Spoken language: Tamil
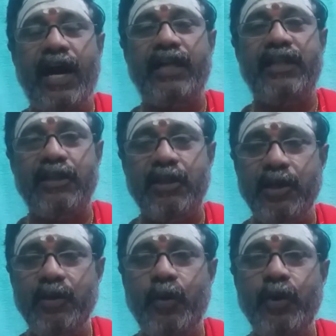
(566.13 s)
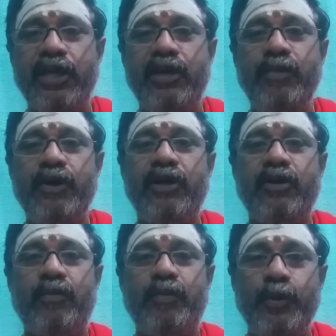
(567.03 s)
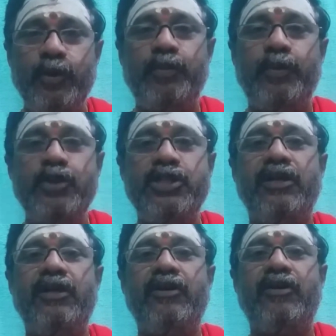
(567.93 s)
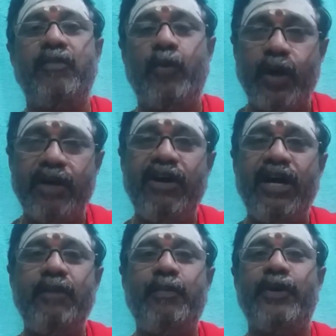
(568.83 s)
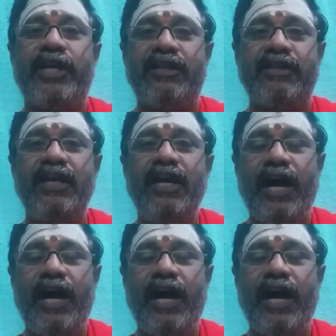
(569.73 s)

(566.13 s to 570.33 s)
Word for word: அது எத்தனையோ எறும்புகளுக்கும் புழு பூச்சிகளுக்கும் உணவாக போகிறது